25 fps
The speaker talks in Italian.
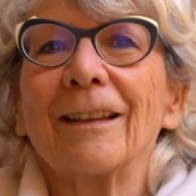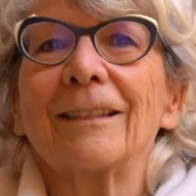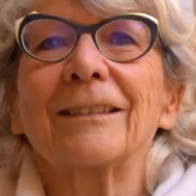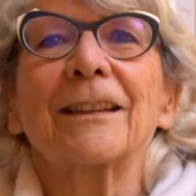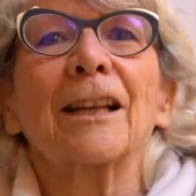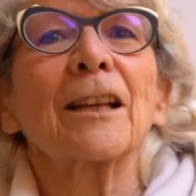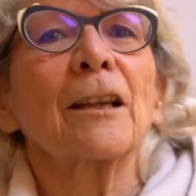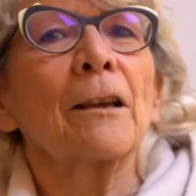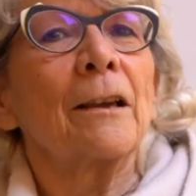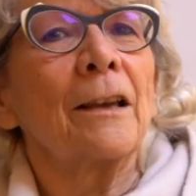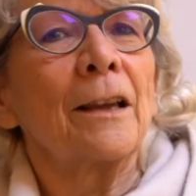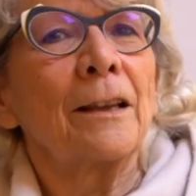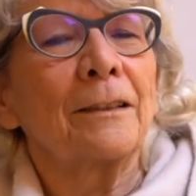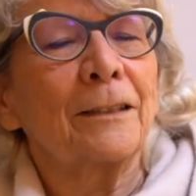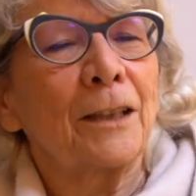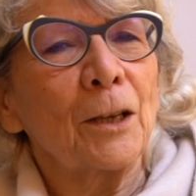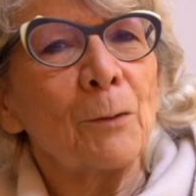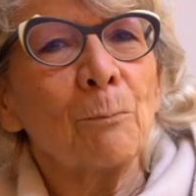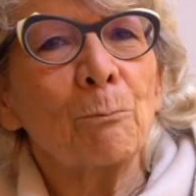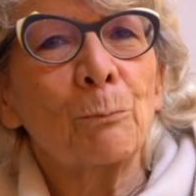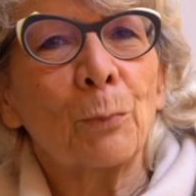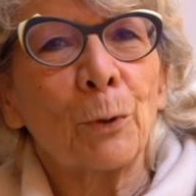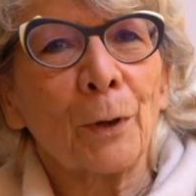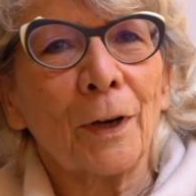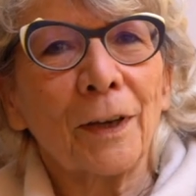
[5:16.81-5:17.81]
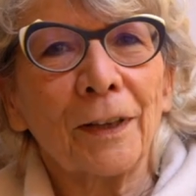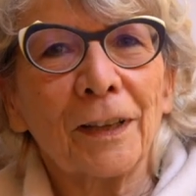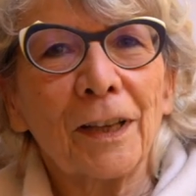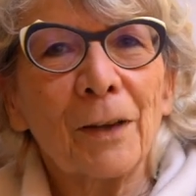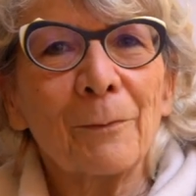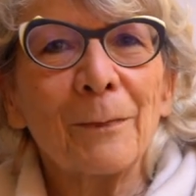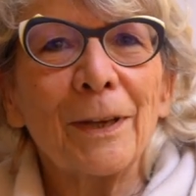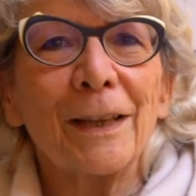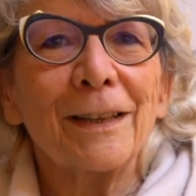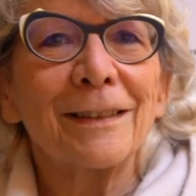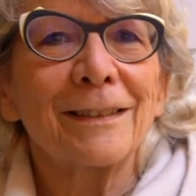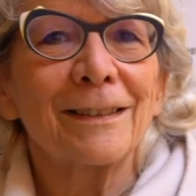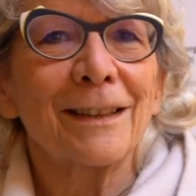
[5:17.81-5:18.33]
tra, eh,
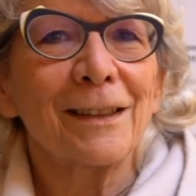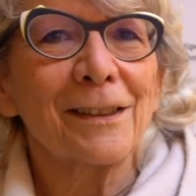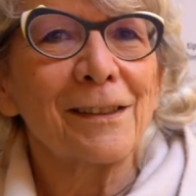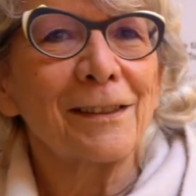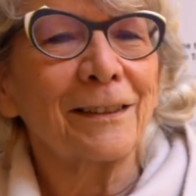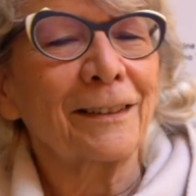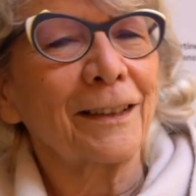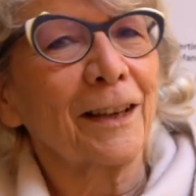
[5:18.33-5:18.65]
temporaneamente si